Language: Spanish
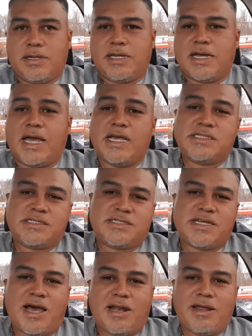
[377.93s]
Y ahí
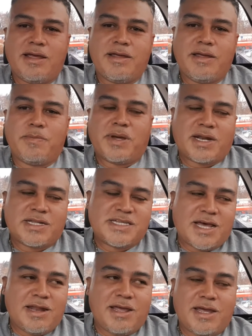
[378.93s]
sale y me
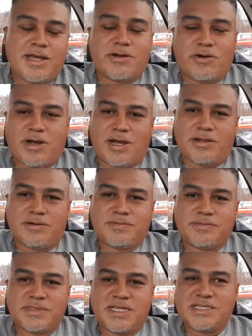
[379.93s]
sale enojado,
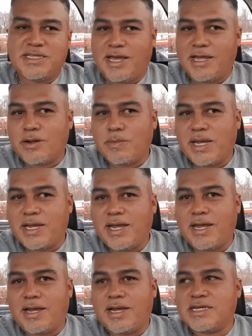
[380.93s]
diciéndome
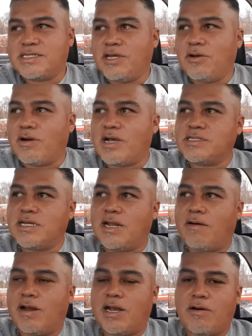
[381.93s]
que, que si yo
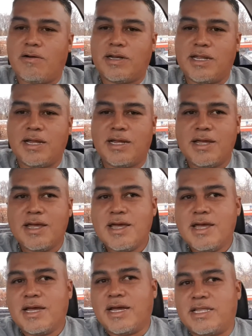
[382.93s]
cancelaba la orden,
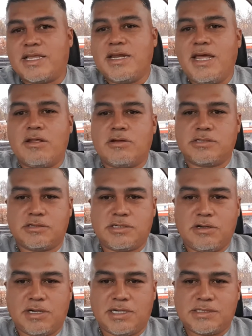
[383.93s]
que tenía dos
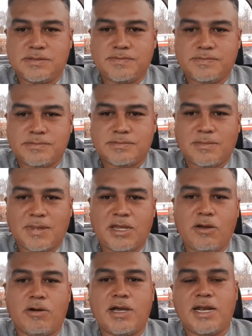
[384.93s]
opciones.
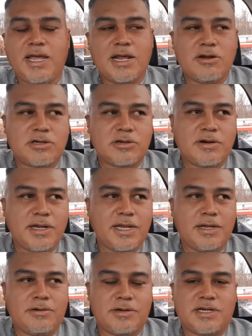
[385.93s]
Que yo quería el otro
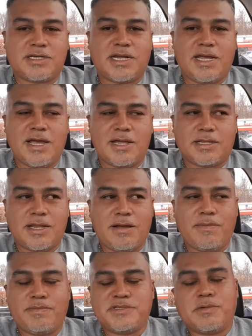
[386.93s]
ring con la otra
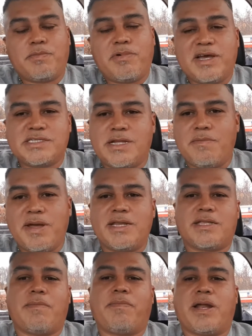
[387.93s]
llanta,
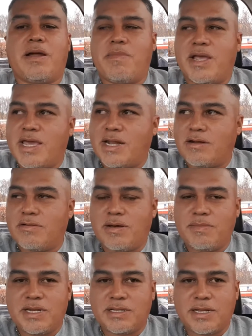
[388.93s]
supuestamente para mañana
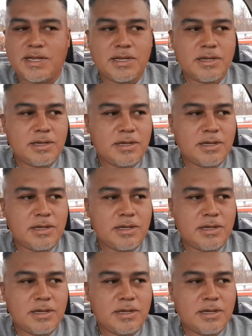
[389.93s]
nuevamente,